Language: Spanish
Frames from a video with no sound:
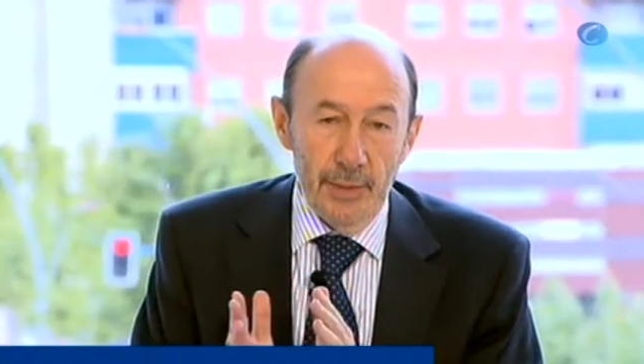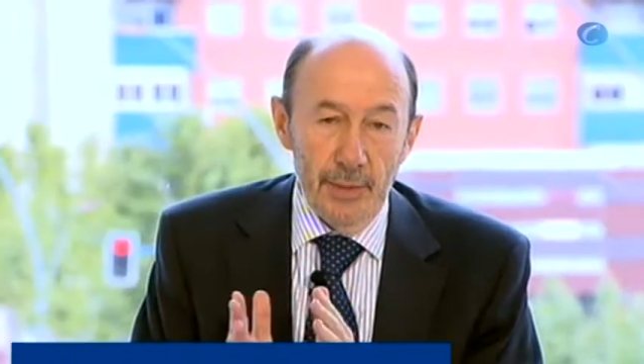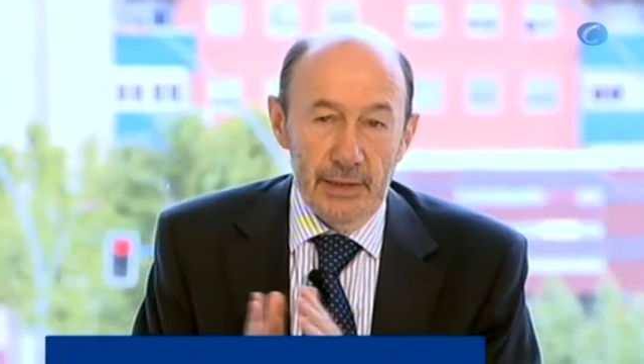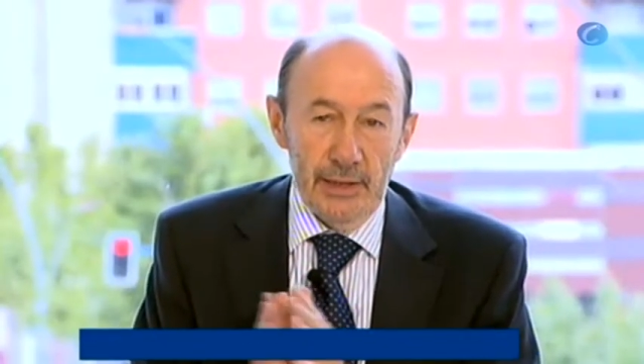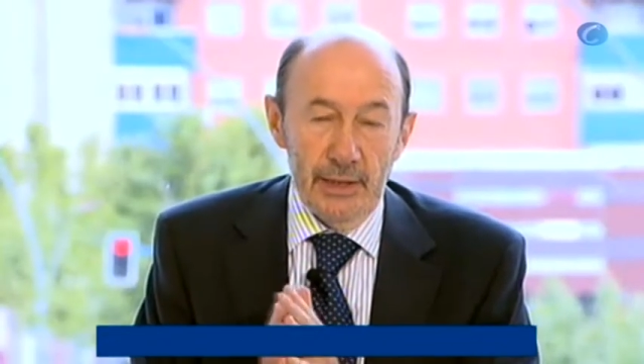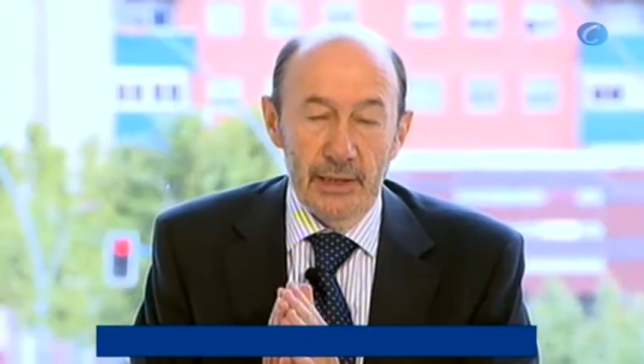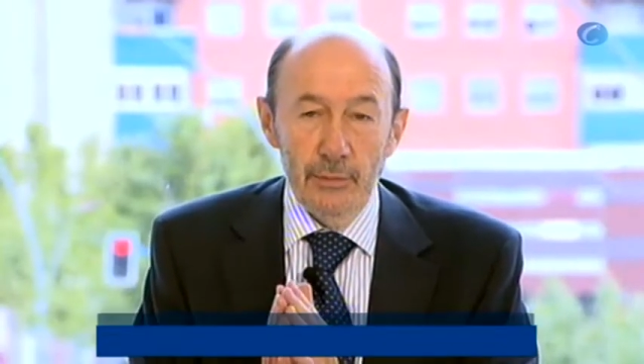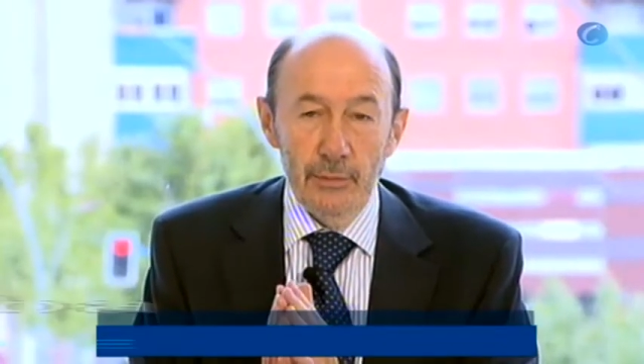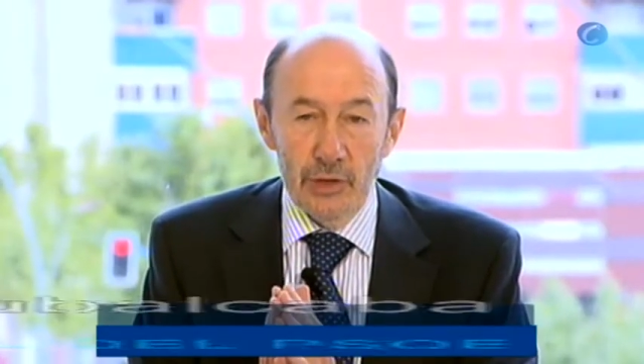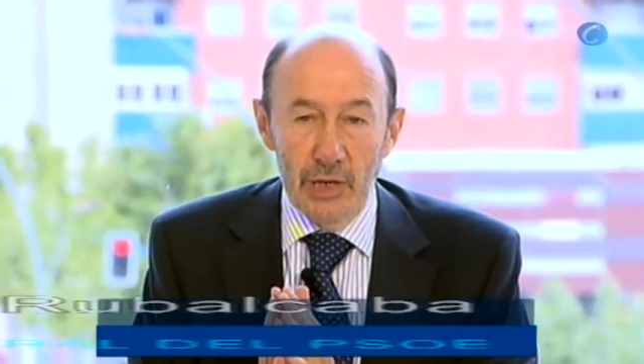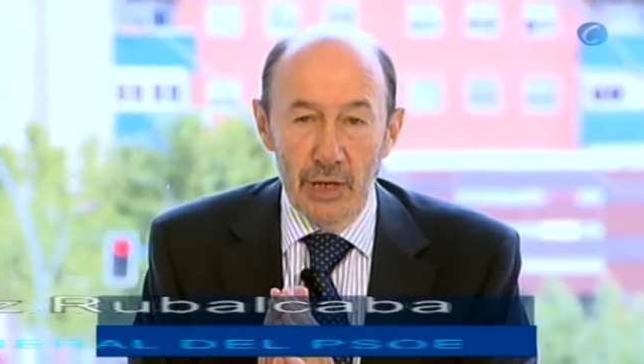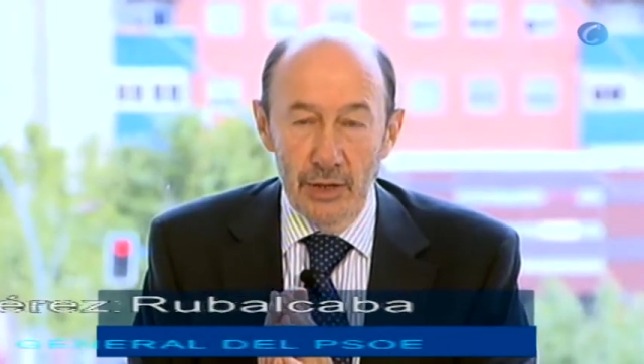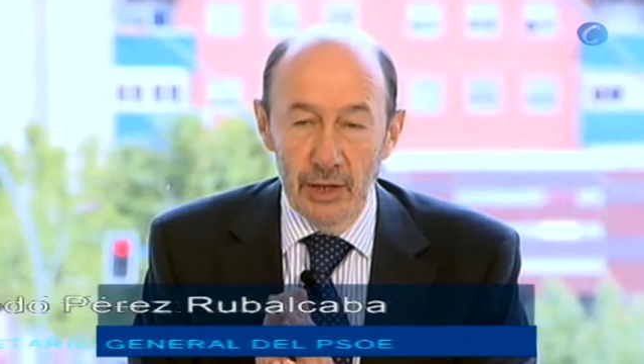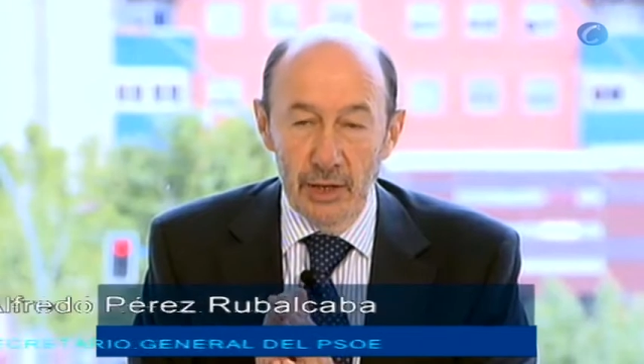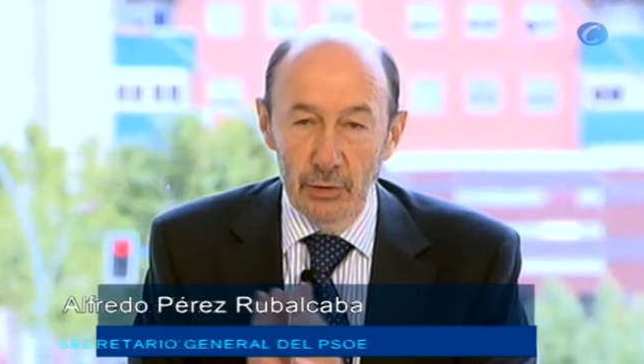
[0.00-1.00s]
Pretendemos
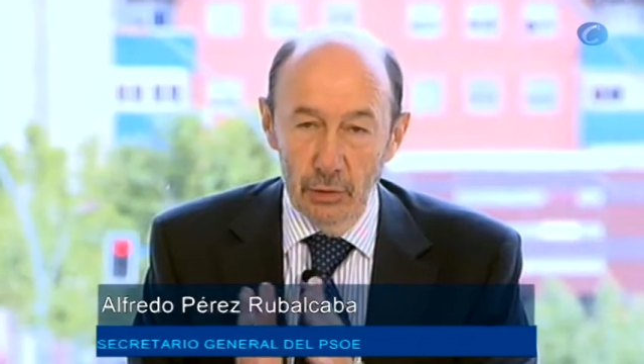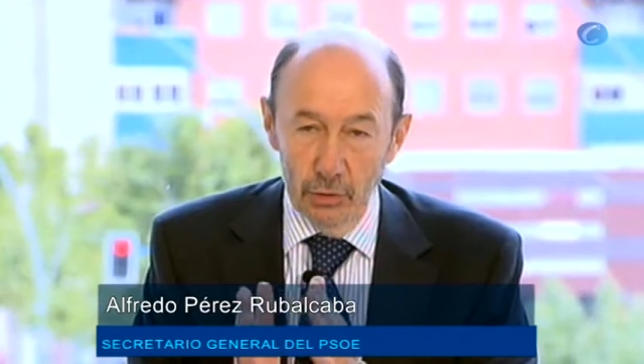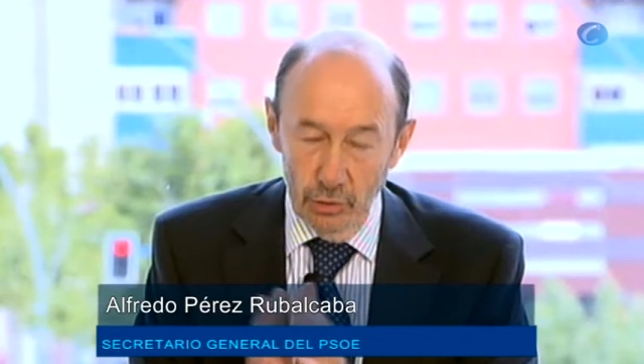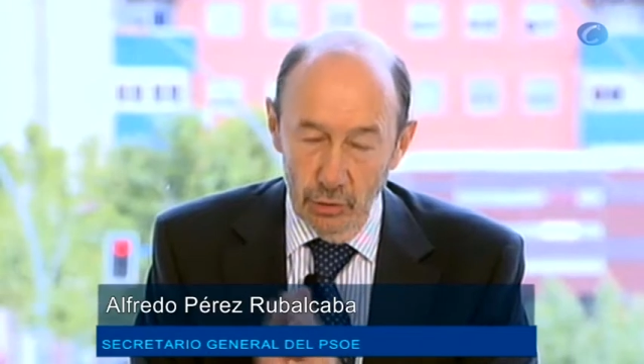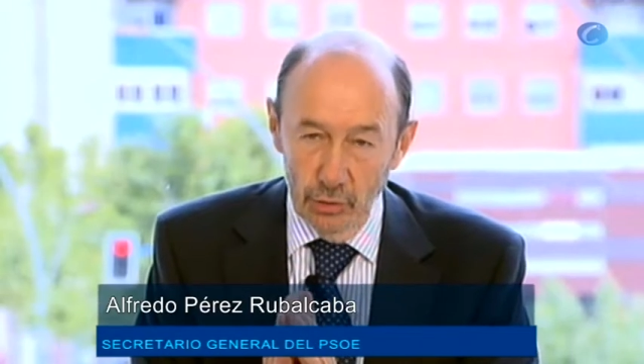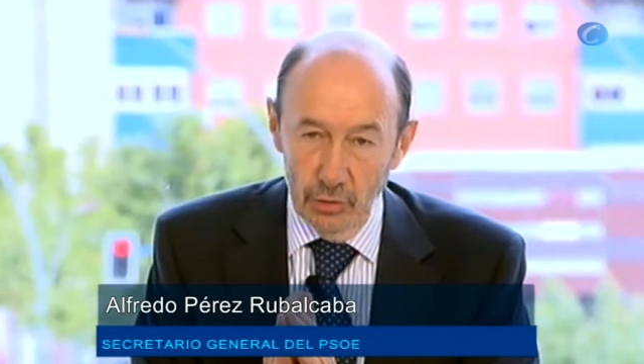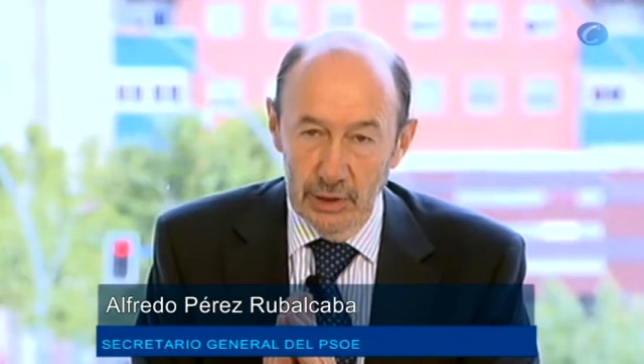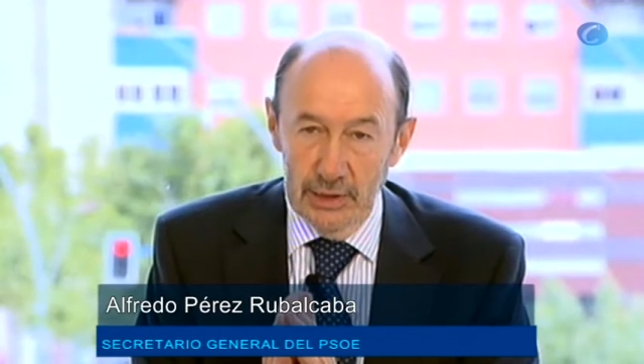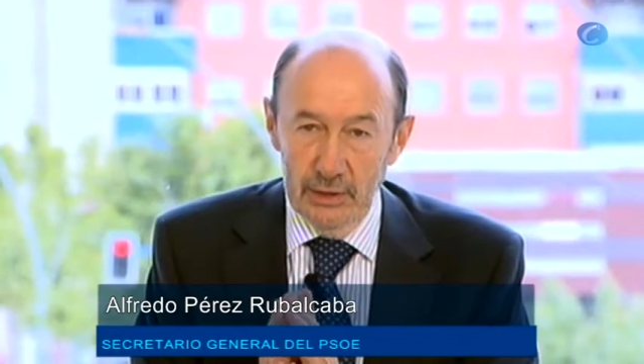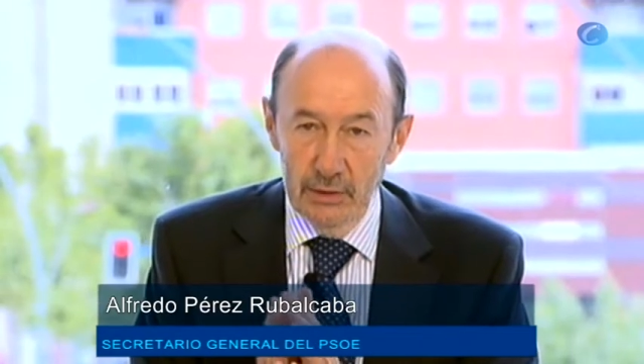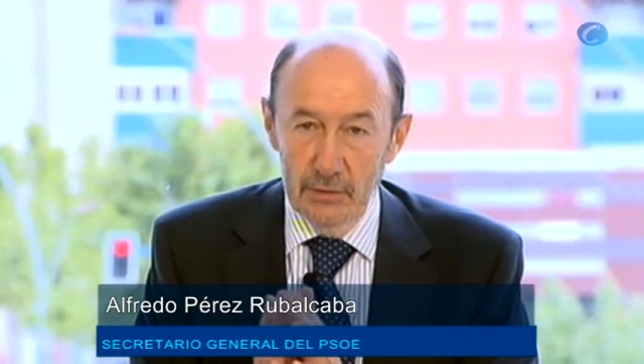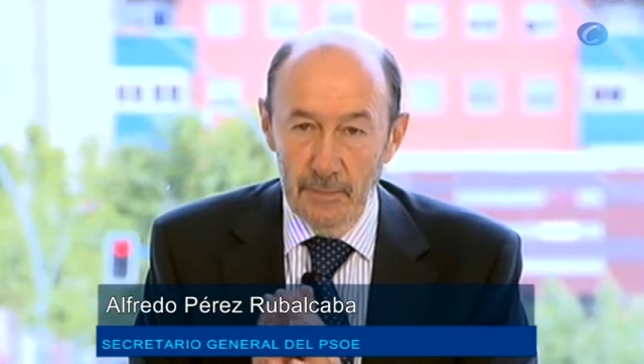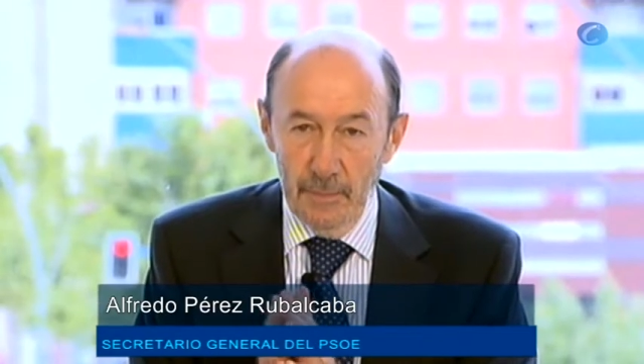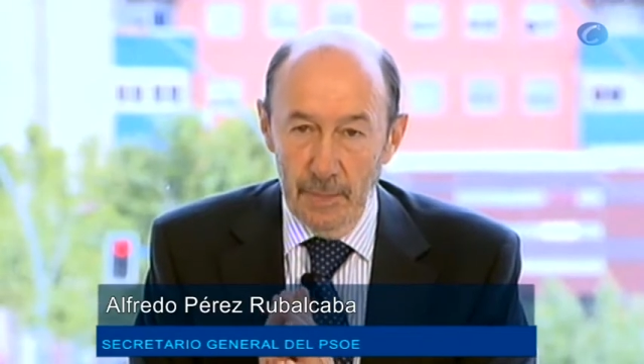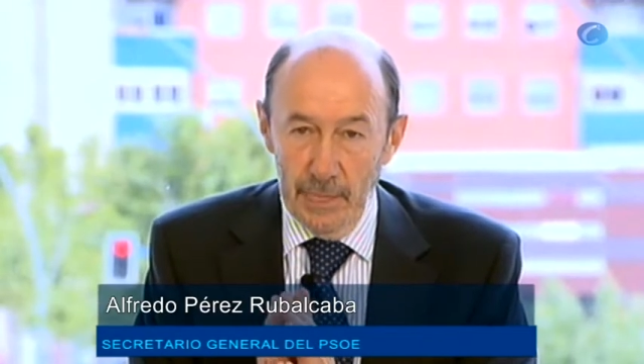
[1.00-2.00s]
hacer dos cosas.